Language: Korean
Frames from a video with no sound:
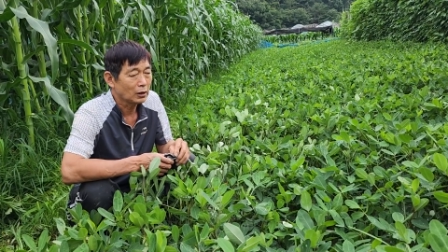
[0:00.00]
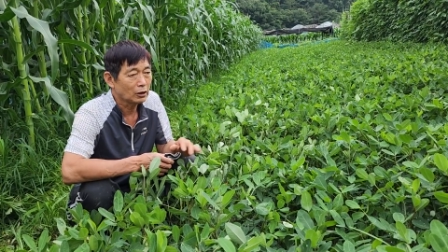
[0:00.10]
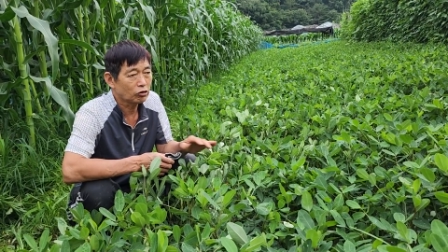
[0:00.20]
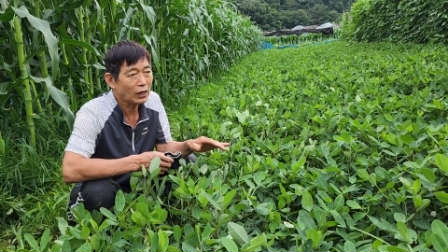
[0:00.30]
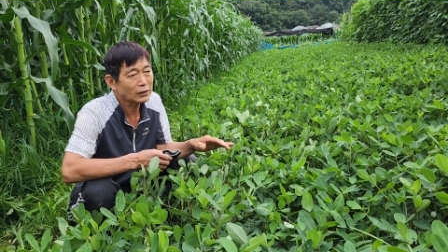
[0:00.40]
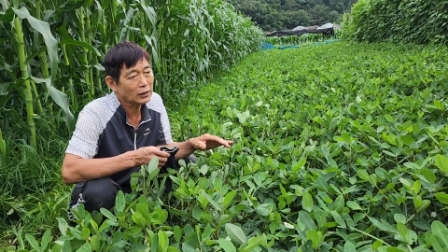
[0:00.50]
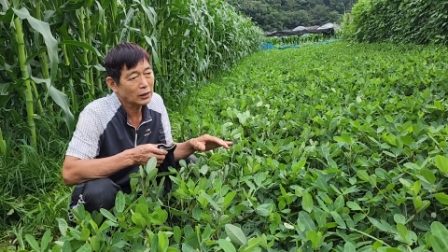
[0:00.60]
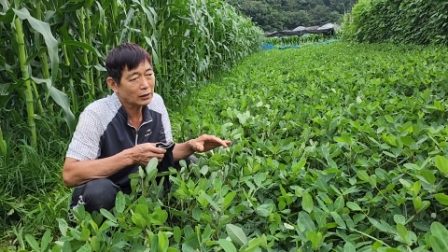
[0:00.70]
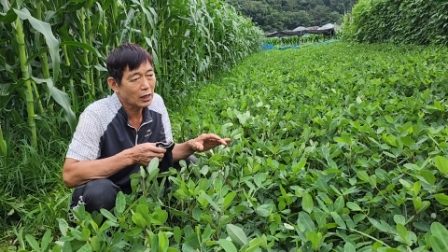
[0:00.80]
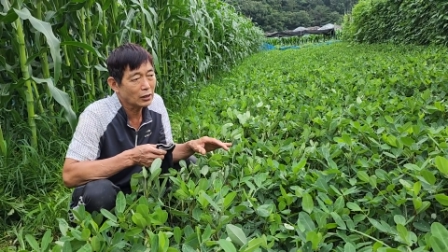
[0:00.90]
이 수확
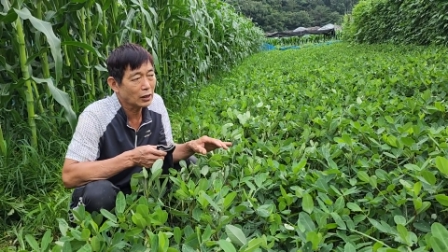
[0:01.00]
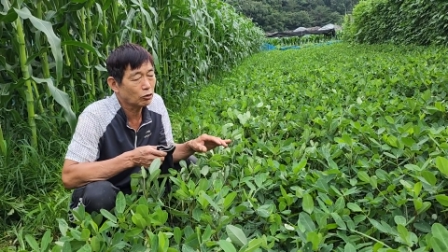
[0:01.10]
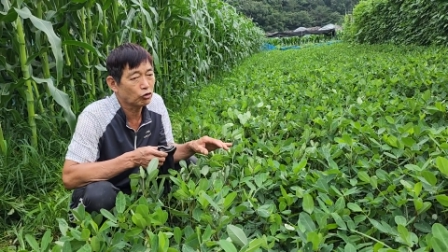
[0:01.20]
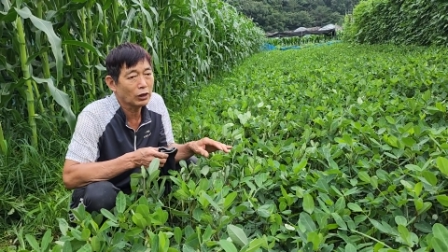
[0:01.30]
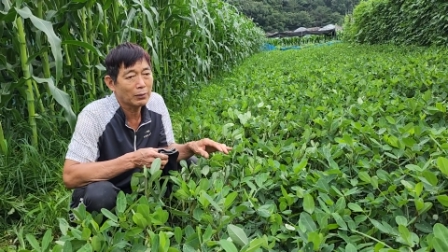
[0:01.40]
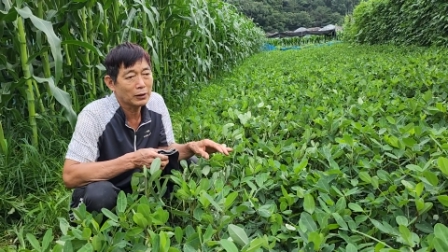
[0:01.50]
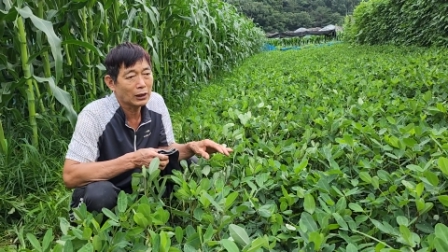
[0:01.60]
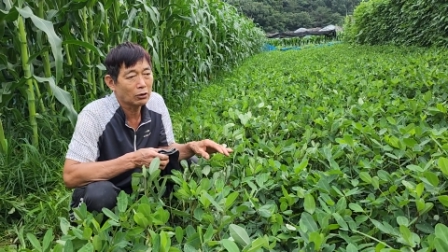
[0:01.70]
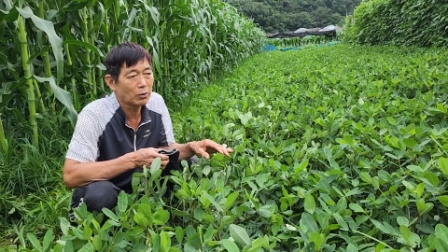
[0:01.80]
시기가 굉장히 중요합니다.